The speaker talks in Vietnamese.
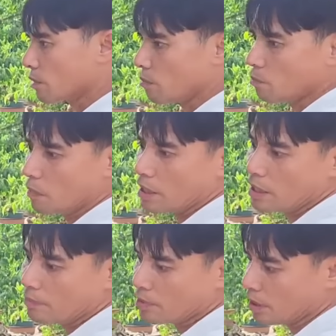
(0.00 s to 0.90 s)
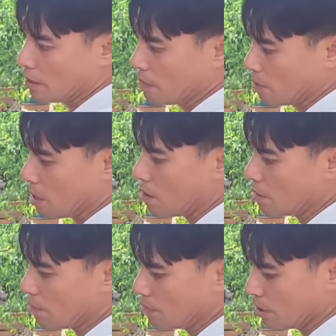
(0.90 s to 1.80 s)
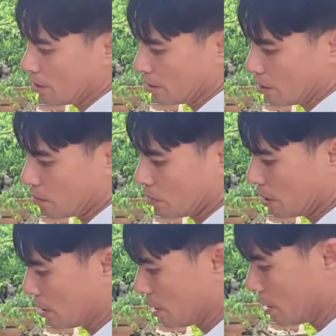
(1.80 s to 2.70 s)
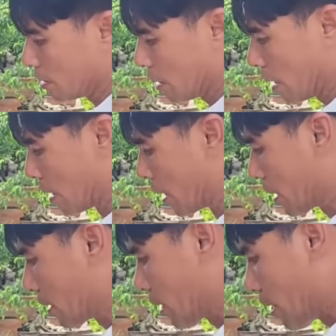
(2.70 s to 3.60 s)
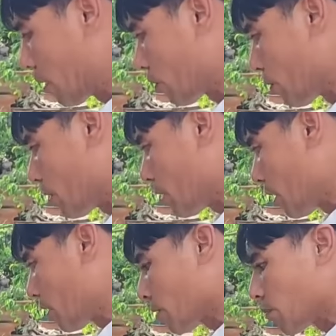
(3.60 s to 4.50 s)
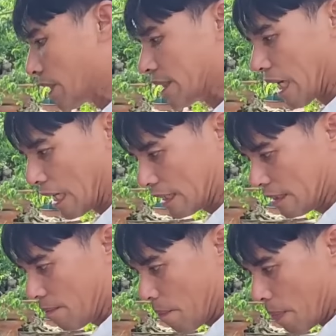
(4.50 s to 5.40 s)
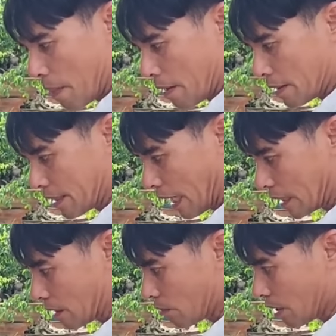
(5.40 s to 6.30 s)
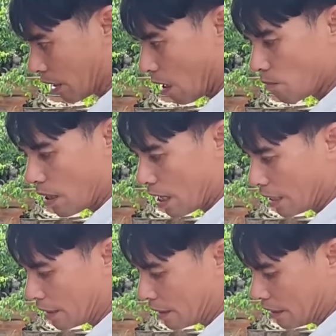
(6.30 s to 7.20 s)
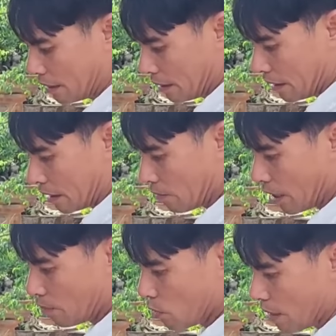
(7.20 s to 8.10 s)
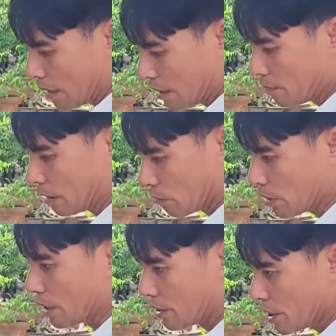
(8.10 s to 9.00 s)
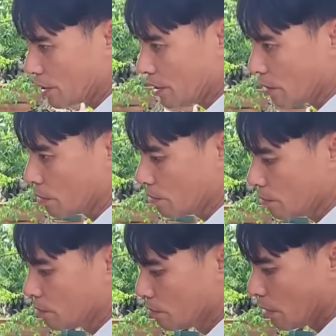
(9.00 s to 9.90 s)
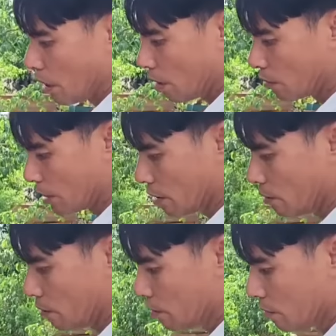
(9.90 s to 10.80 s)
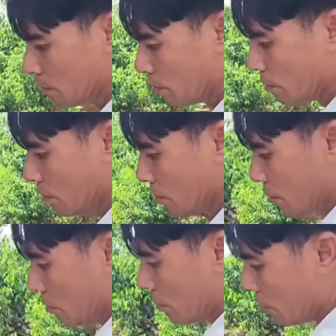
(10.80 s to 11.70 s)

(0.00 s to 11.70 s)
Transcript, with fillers: xong mấy năm rồi em bảo bao năm rồi xong thị trường cái nền kinh tế nó xuống như thế xong mình chán chứ à. chán xong là không ai không ai mua bán thì mình cũng để chết nhiều nó như một cái uh, kinh tế thị